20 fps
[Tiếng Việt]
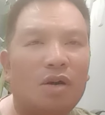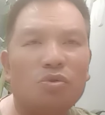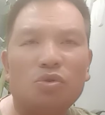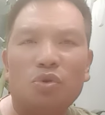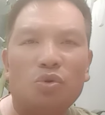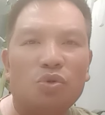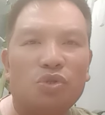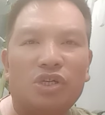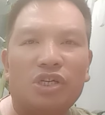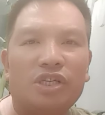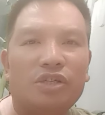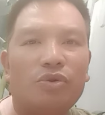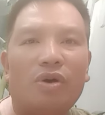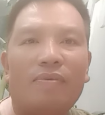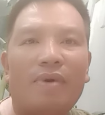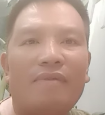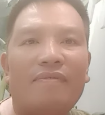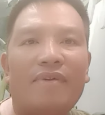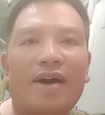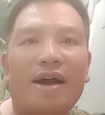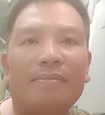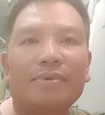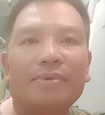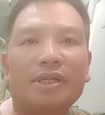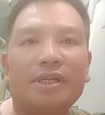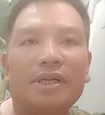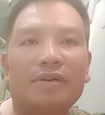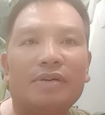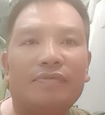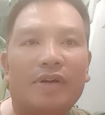ông chủ trì tuổi ba
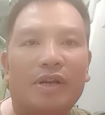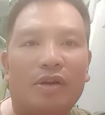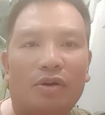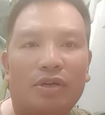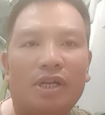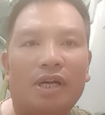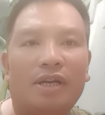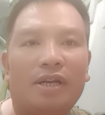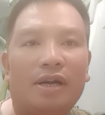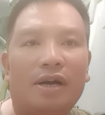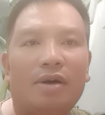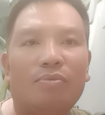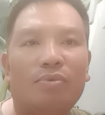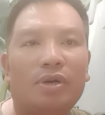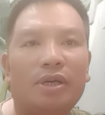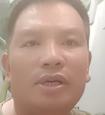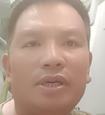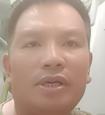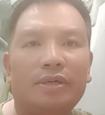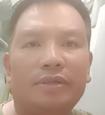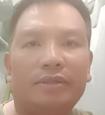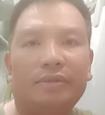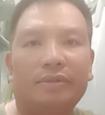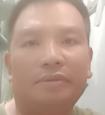vàng bây giờ phải nói thật là ông ấy